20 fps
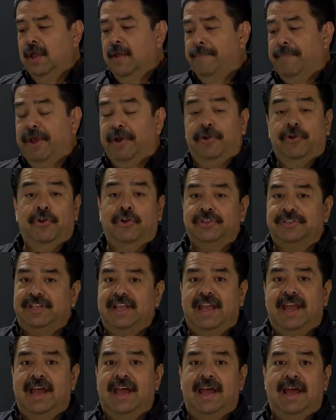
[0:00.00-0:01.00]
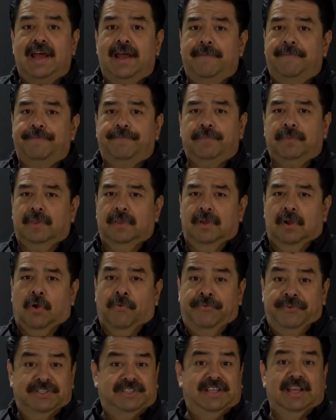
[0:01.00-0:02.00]
Pero no se ha,
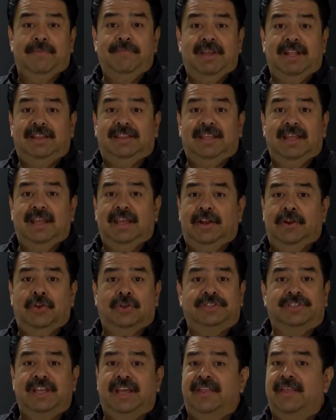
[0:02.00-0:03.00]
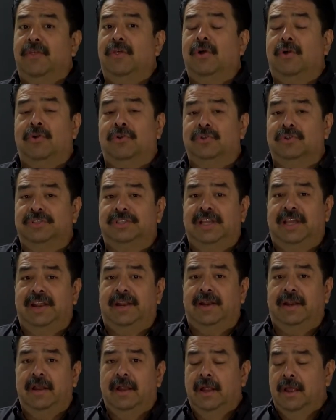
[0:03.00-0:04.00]
oficialmente no se ha dado a
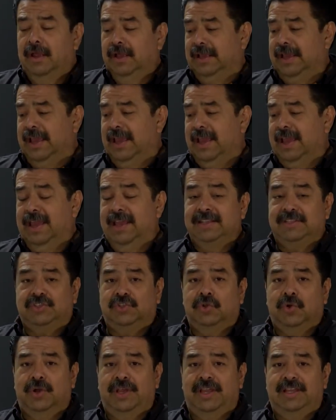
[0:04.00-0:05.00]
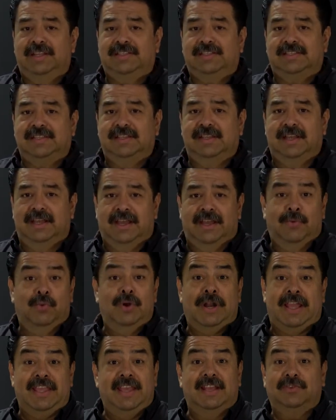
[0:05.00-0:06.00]
conocer que esto es eh,
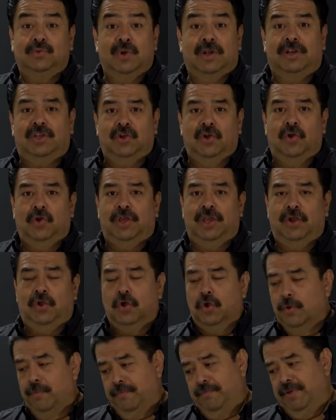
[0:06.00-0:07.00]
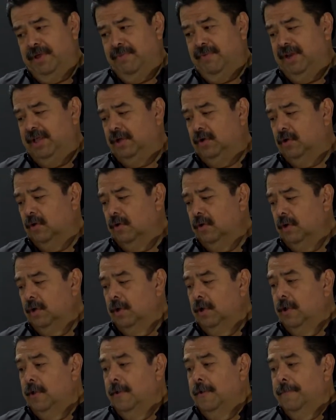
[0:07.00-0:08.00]
un hallazgo arqueológico bíblico.
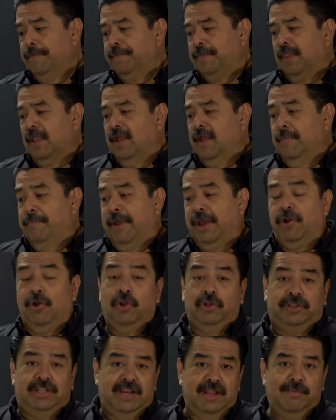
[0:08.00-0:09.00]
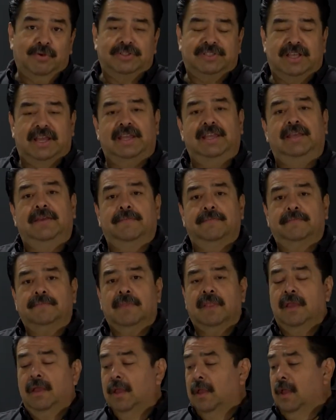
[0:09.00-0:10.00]
Pero lo tenemos ahí.
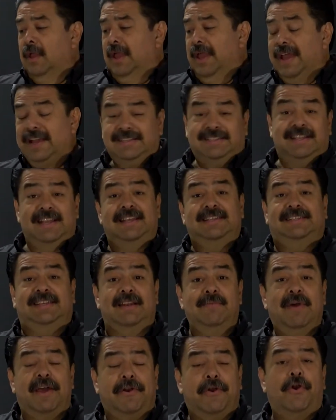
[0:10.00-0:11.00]
Este es el Mar